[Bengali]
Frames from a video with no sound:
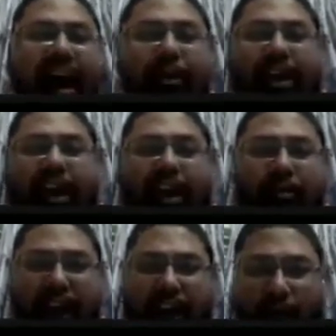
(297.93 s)
আমি কি আর
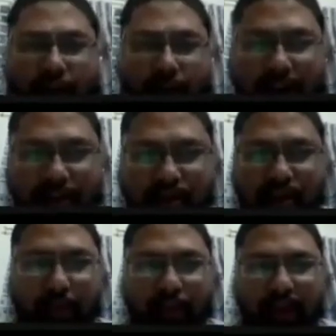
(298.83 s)
মানে কথা বলার
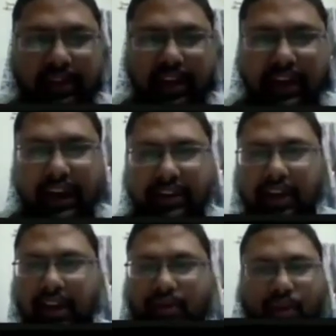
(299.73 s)
সুযোগ পাবো আজকে আর
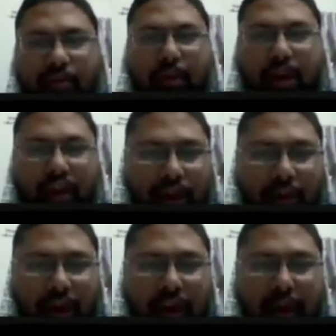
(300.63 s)
আজকে আর সুযোগ পাবো না
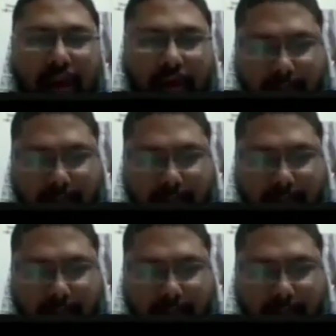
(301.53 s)
কথা বলার আমার